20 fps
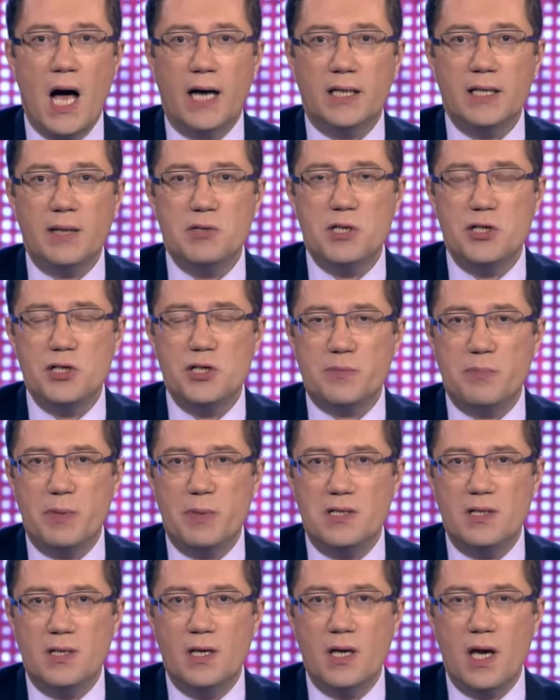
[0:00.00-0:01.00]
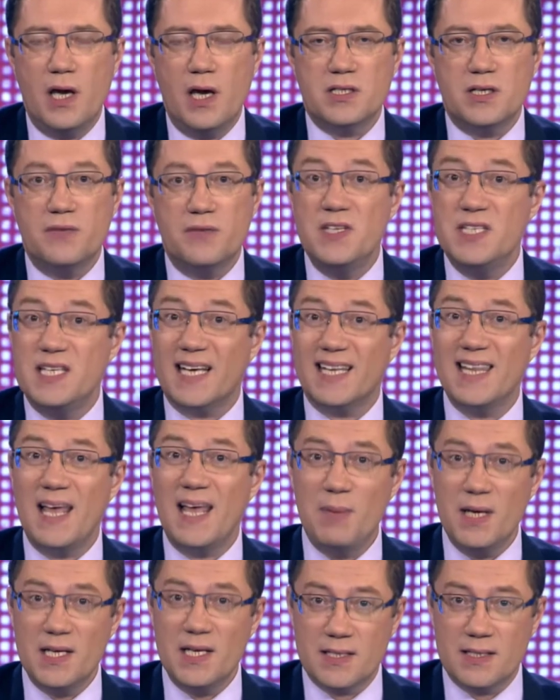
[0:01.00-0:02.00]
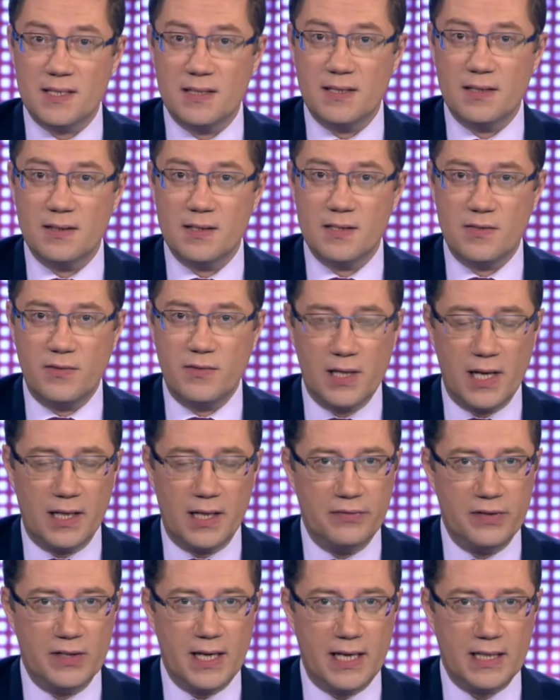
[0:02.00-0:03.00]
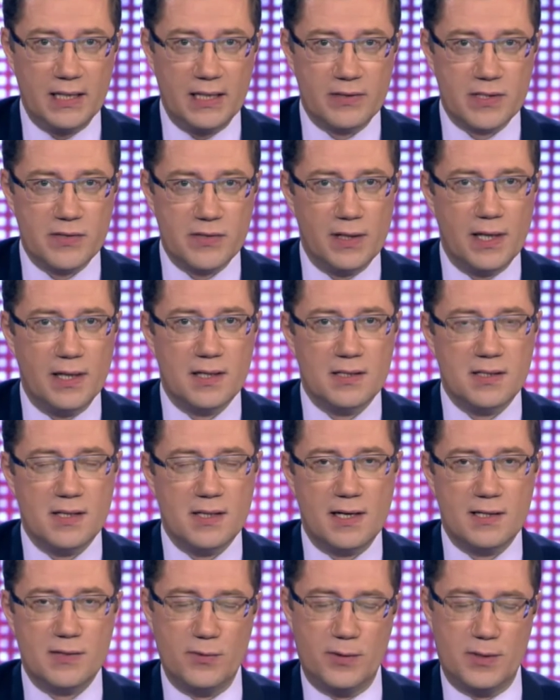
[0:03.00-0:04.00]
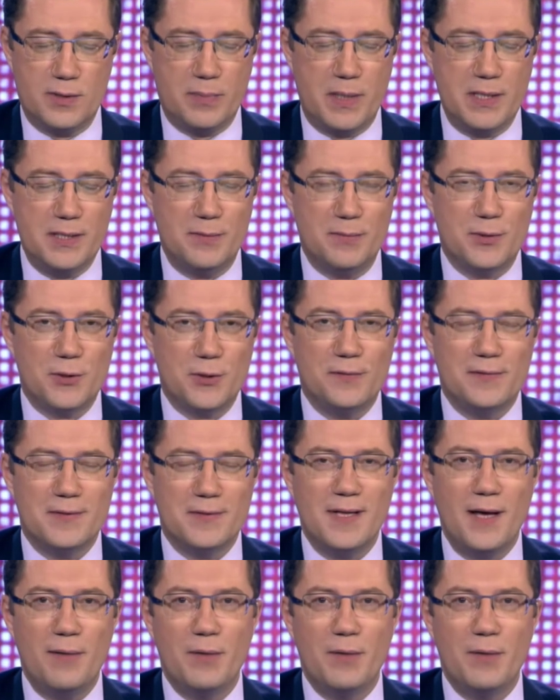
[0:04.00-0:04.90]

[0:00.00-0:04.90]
А к нам сейчас присоединяется физиогномист Светлана Филатова. Светлана, здравствуйте, спасибо, что вы с